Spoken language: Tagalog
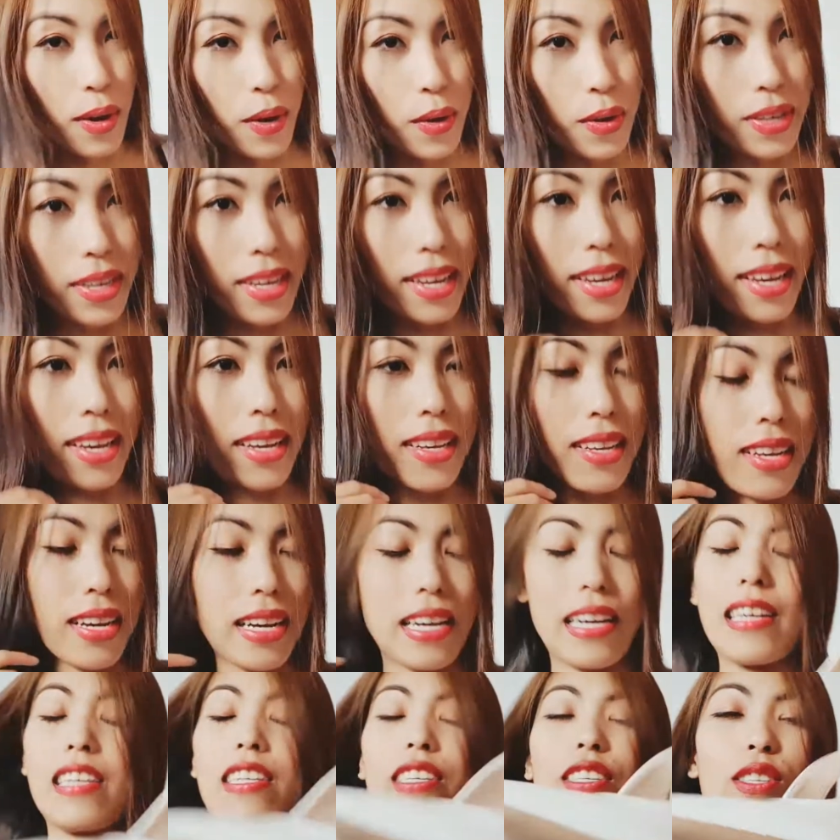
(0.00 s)
okay
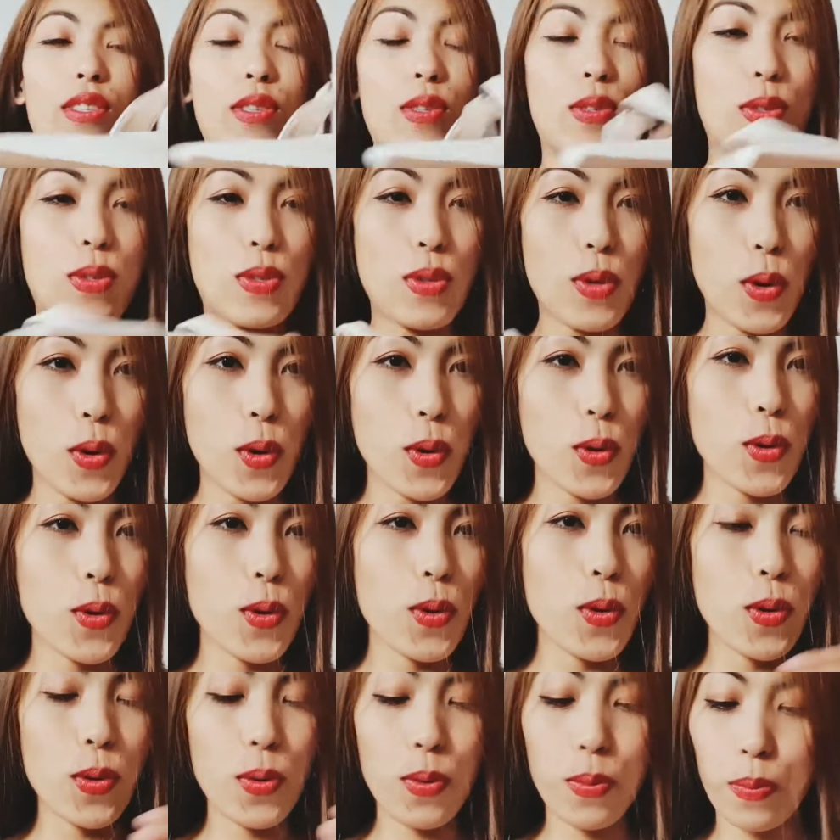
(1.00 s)
guys. So,
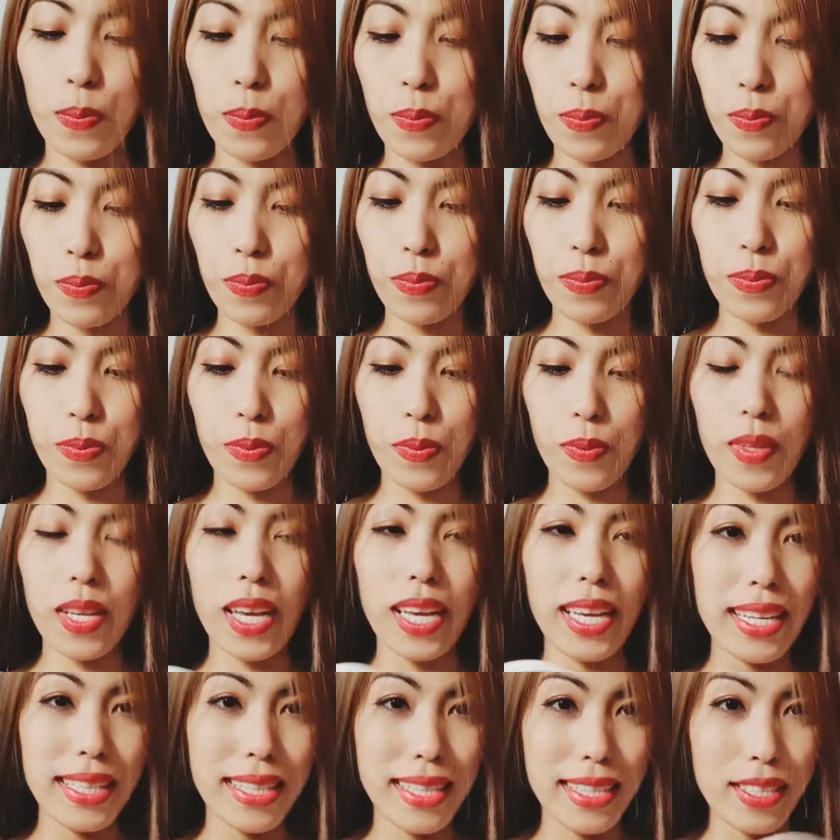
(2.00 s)

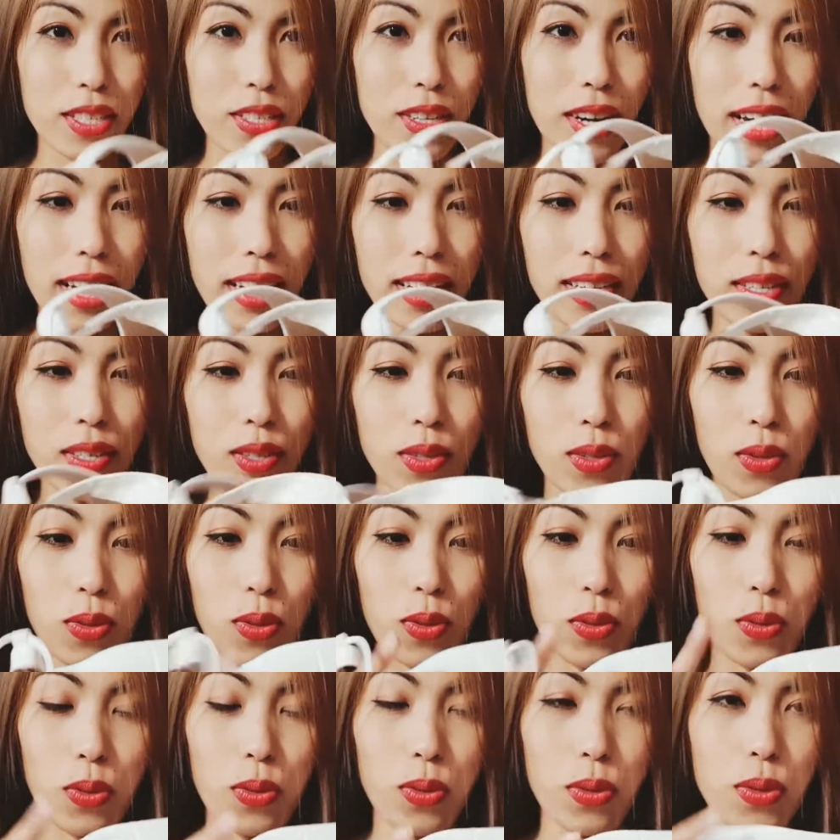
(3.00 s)
itatry ko
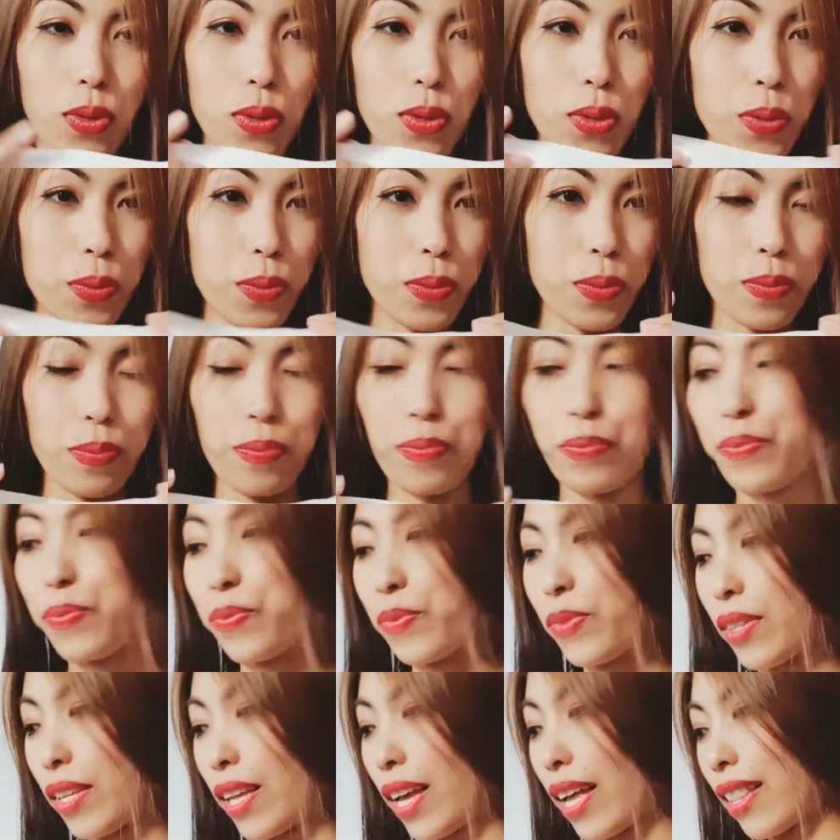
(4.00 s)
to.
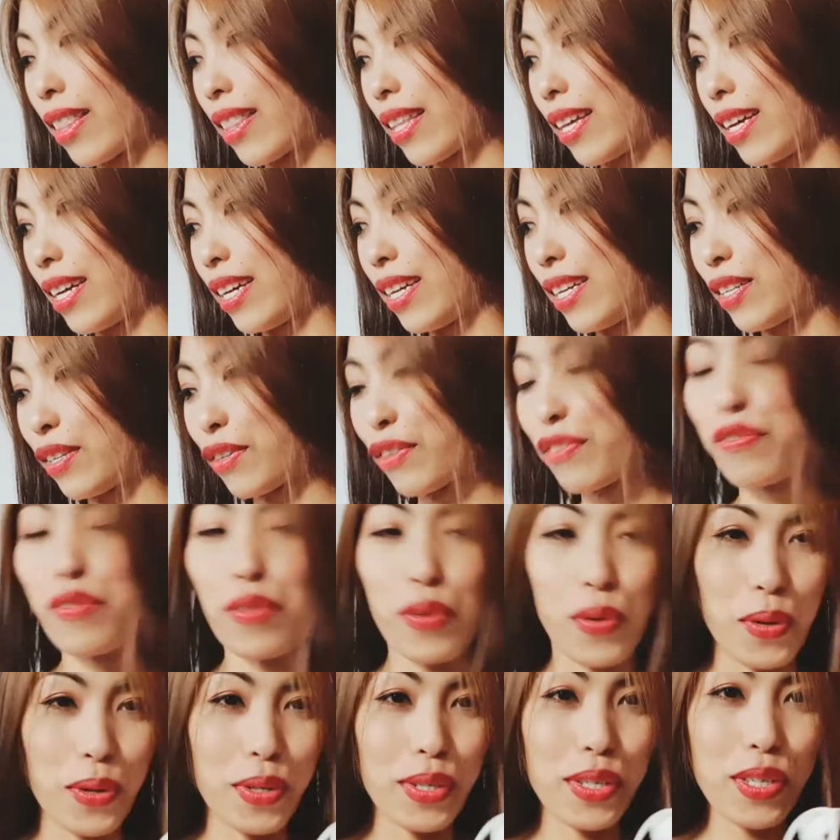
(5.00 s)
And then, of
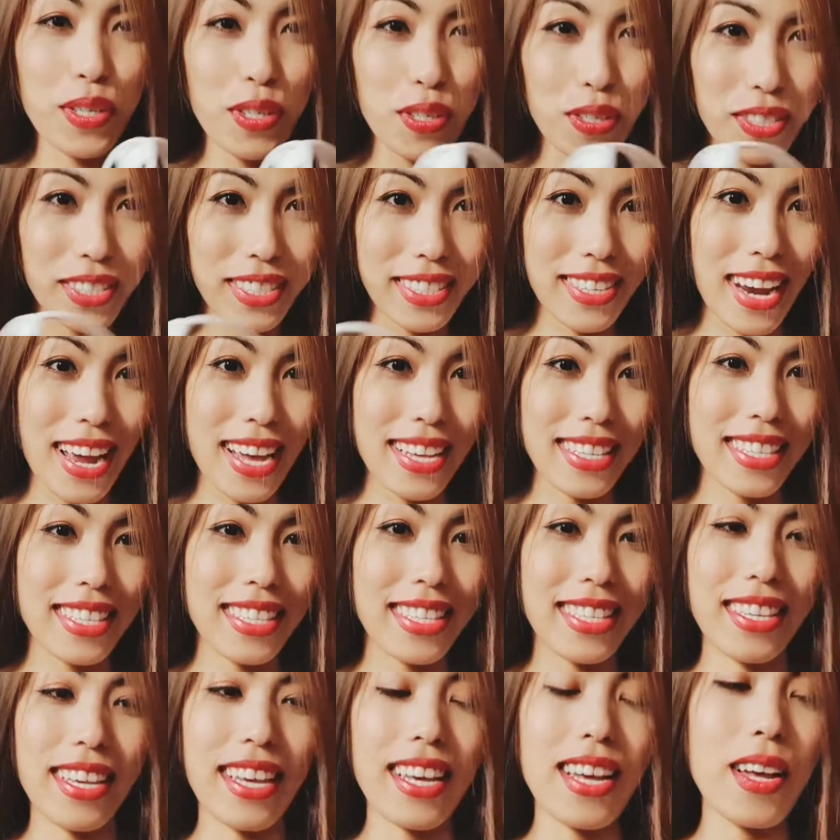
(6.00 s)
course, yung dress.